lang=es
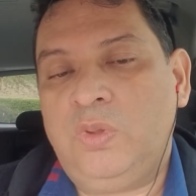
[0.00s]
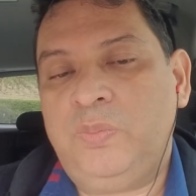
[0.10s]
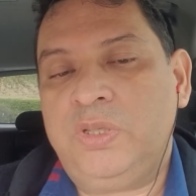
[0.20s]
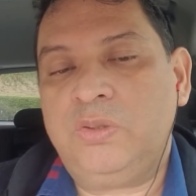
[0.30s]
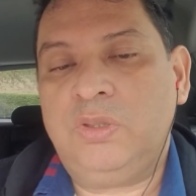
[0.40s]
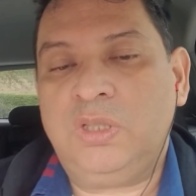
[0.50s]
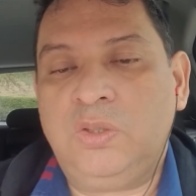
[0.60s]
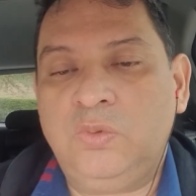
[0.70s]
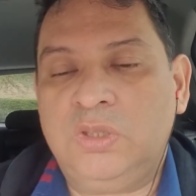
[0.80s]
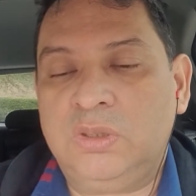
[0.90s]
persona que,
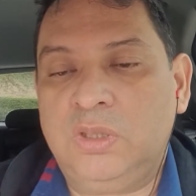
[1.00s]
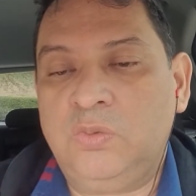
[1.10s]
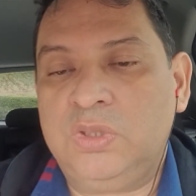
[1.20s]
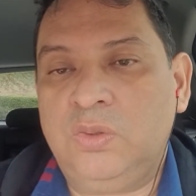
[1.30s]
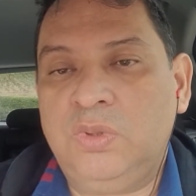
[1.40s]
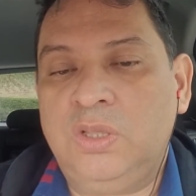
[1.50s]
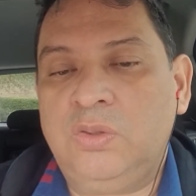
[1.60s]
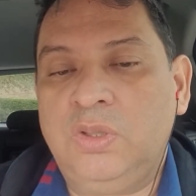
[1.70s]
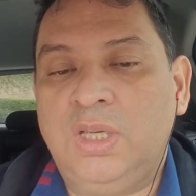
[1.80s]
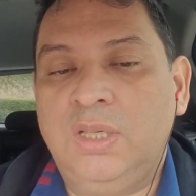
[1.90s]
usa, una
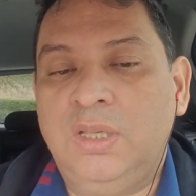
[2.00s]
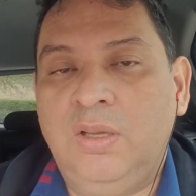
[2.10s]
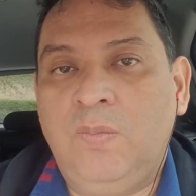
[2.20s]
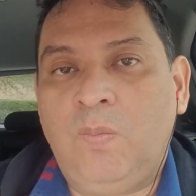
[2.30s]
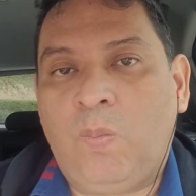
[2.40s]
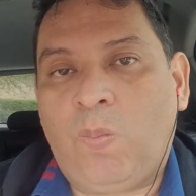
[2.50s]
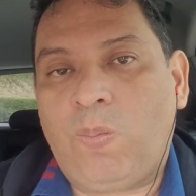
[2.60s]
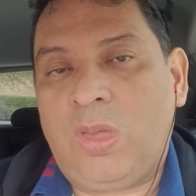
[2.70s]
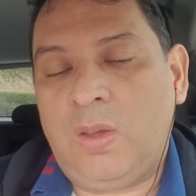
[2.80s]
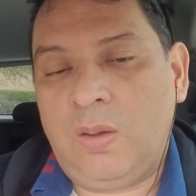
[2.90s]
droga
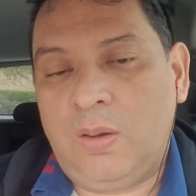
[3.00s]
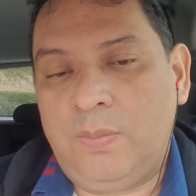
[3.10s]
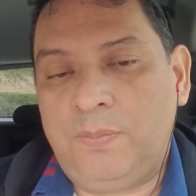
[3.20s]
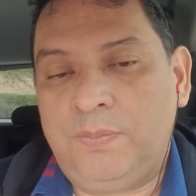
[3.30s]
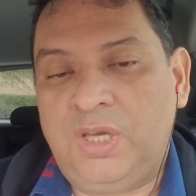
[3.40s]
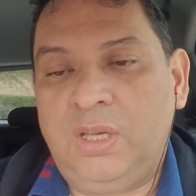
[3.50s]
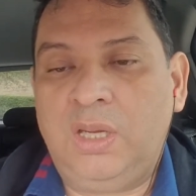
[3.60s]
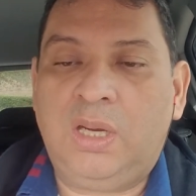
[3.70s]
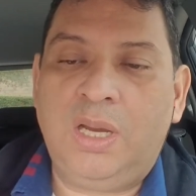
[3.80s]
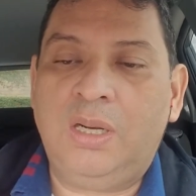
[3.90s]

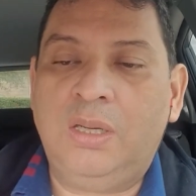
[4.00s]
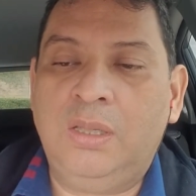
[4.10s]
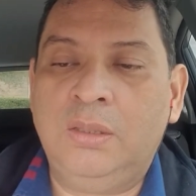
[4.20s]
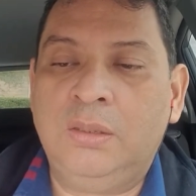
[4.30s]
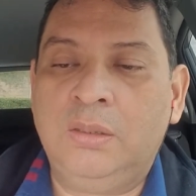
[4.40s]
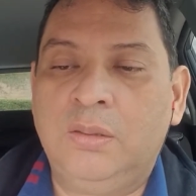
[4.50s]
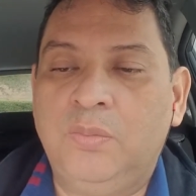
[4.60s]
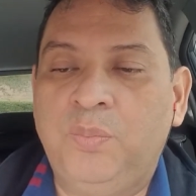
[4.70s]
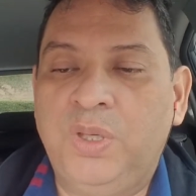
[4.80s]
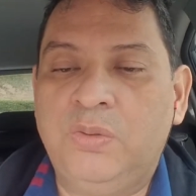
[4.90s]
ilegal,
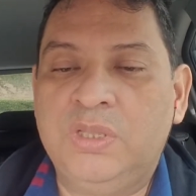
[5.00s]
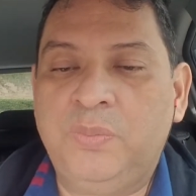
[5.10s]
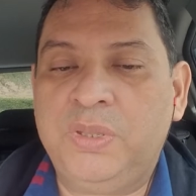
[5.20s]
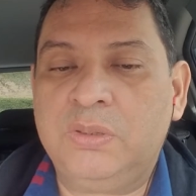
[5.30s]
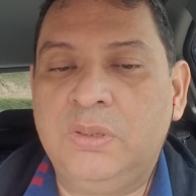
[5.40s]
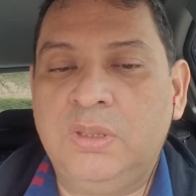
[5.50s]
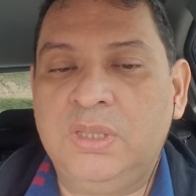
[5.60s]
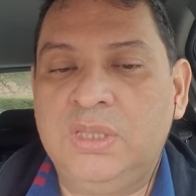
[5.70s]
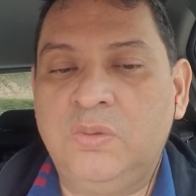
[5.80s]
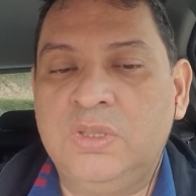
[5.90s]
pero esa persona
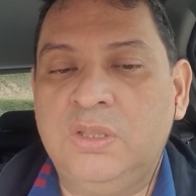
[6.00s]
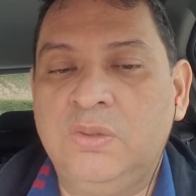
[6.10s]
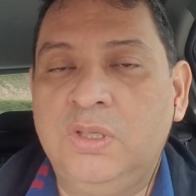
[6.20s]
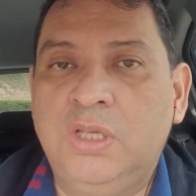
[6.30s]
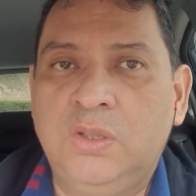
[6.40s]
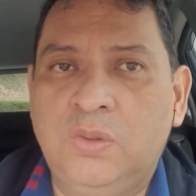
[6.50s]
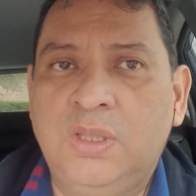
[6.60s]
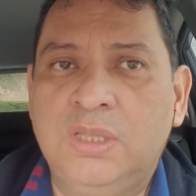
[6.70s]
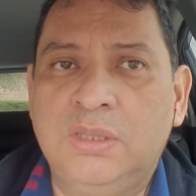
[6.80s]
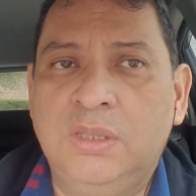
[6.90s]
está usando 10
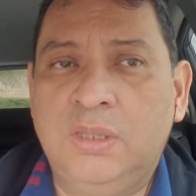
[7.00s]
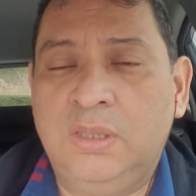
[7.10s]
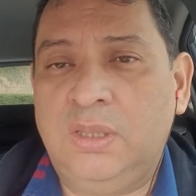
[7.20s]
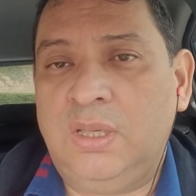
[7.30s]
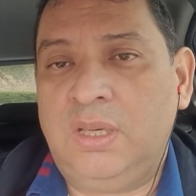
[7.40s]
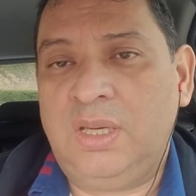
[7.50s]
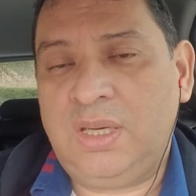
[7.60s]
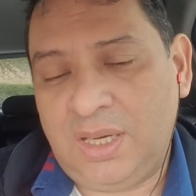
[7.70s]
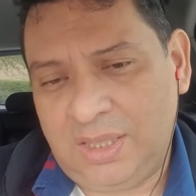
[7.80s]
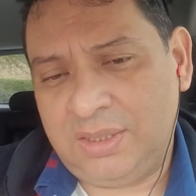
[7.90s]
drogas
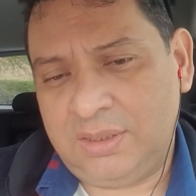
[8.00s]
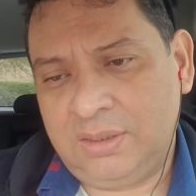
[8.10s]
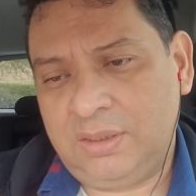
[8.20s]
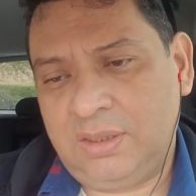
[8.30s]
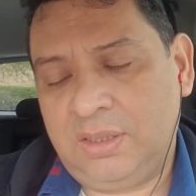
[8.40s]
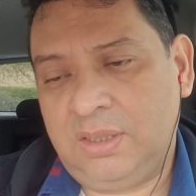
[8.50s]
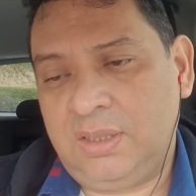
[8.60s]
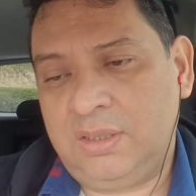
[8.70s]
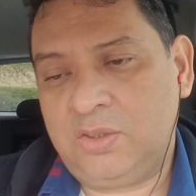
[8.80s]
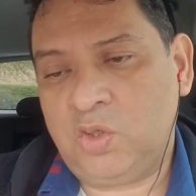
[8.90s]
legales
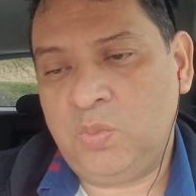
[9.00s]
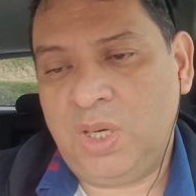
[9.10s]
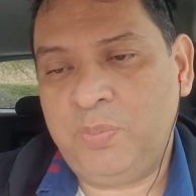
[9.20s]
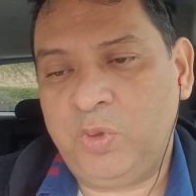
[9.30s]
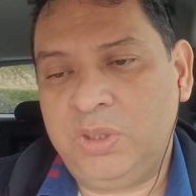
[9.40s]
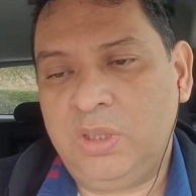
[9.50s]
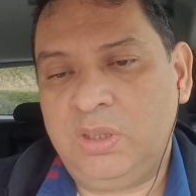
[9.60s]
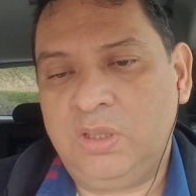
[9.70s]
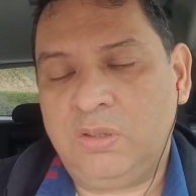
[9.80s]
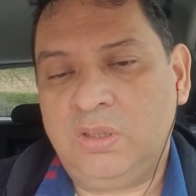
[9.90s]
que son más
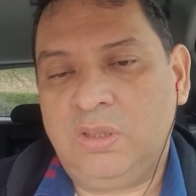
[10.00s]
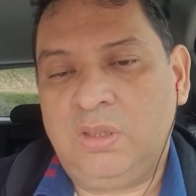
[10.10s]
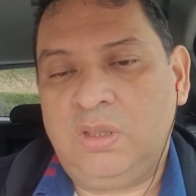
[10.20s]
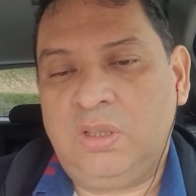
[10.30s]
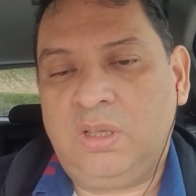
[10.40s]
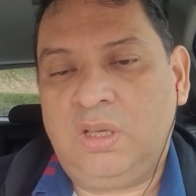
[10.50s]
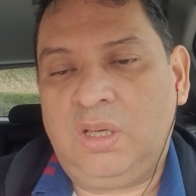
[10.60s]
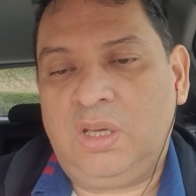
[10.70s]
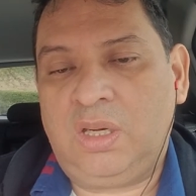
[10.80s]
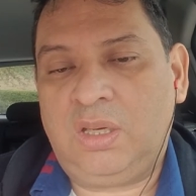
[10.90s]
potentes
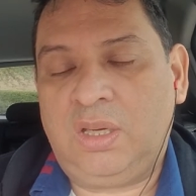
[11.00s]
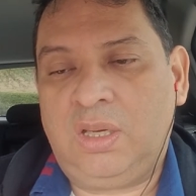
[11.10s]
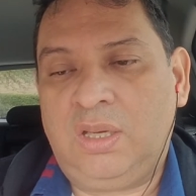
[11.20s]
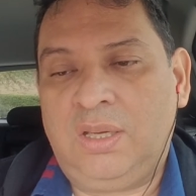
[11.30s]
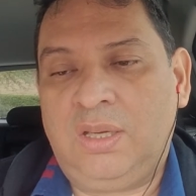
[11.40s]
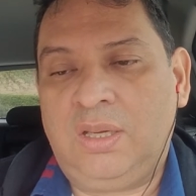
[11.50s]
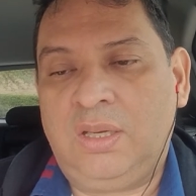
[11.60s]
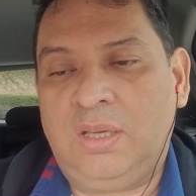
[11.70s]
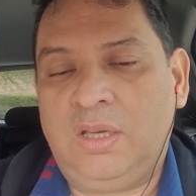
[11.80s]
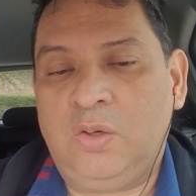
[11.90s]
que la que
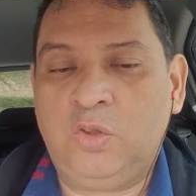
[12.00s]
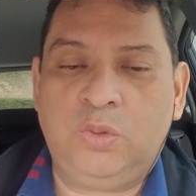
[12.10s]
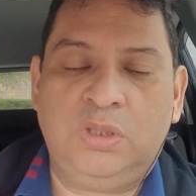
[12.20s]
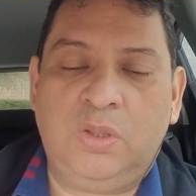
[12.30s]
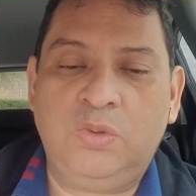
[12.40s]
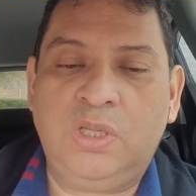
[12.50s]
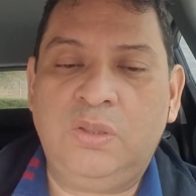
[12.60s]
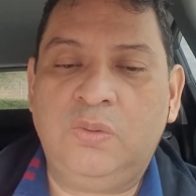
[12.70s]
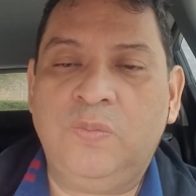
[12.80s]
el otro está usando.